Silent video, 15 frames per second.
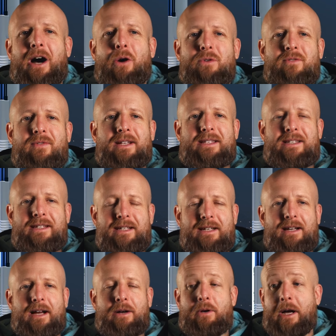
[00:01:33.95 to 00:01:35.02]

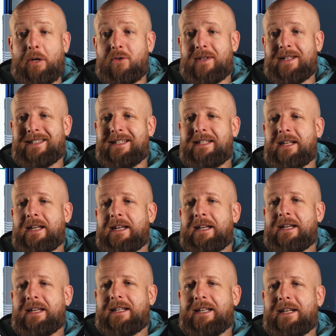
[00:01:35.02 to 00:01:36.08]
Auswärtssieg
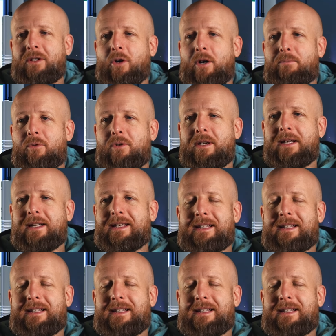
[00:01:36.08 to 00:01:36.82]
der Dortmunder.